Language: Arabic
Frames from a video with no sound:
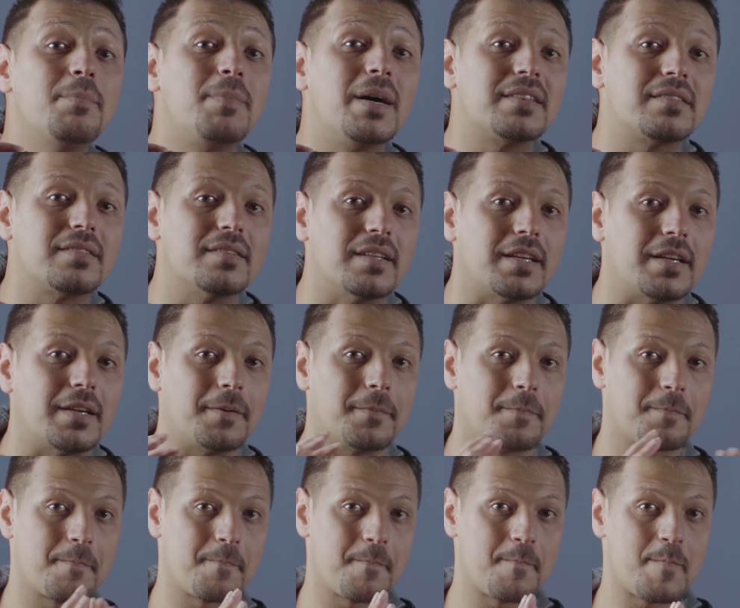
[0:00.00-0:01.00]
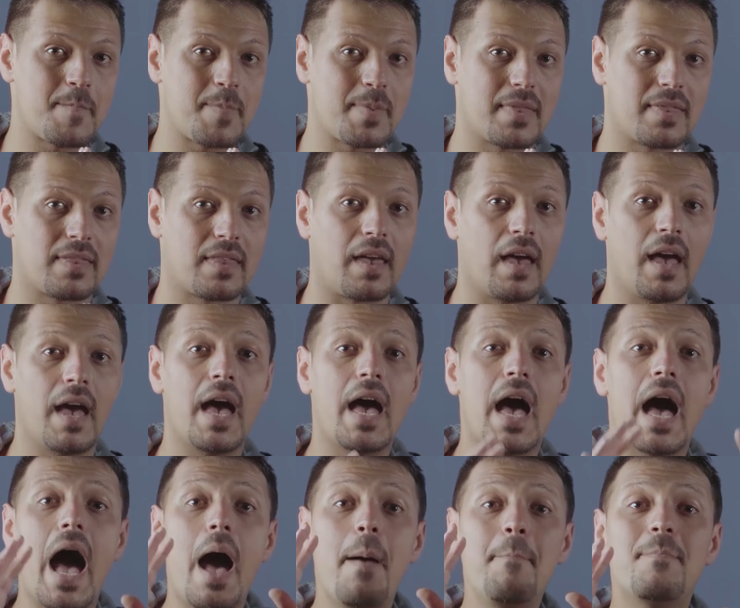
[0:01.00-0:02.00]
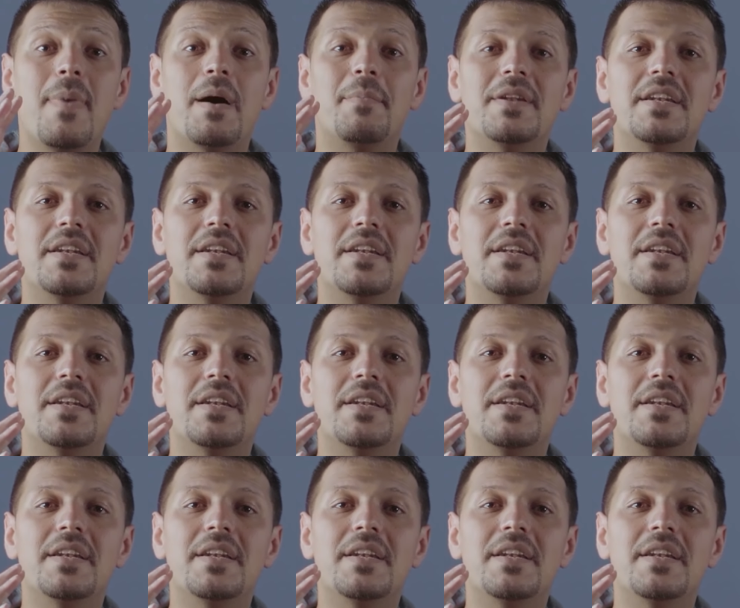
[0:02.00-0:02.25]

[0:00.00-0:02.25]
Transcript: بطني أما